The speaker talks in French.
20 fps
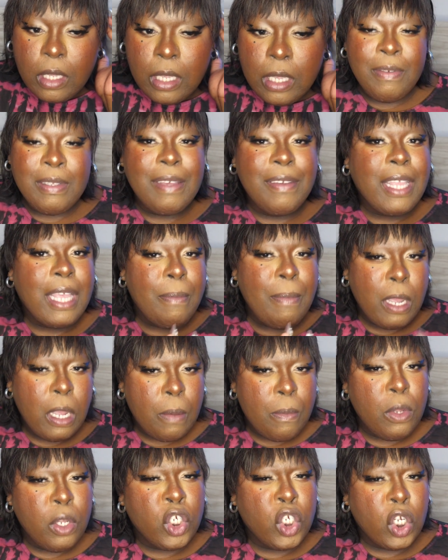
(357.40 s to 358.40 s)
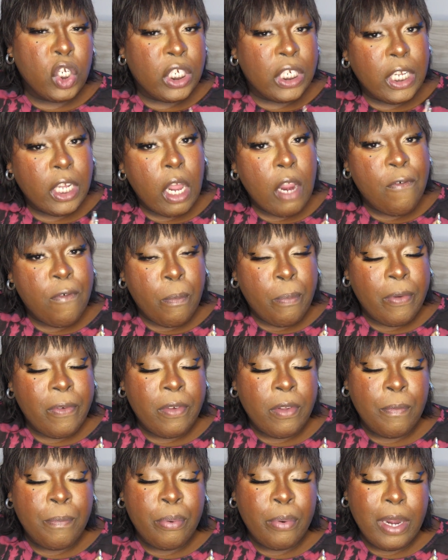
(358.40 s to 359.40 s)
Vous savez très bien comme les gens en général ils font
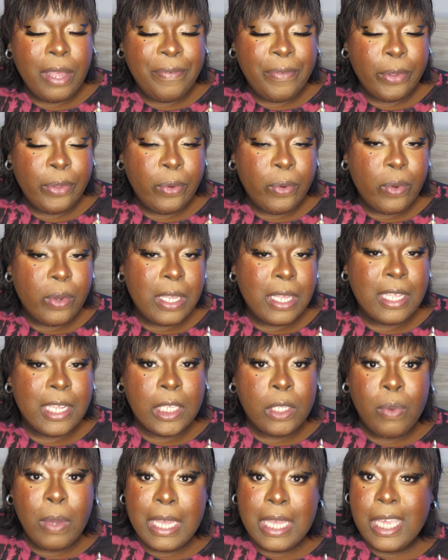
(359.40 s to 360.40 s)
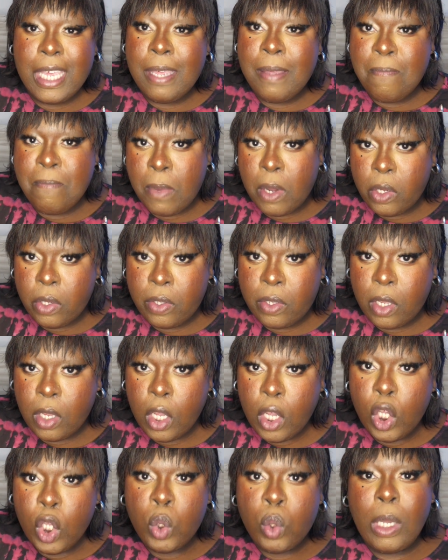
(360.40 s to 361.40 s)
pour, les photos, il y a soit ils mentent,
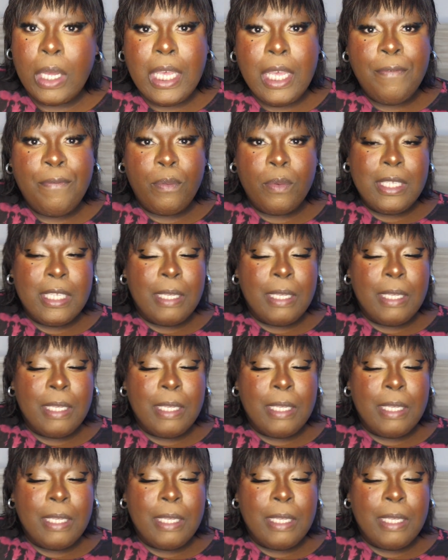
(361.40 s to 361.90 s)
soit ils font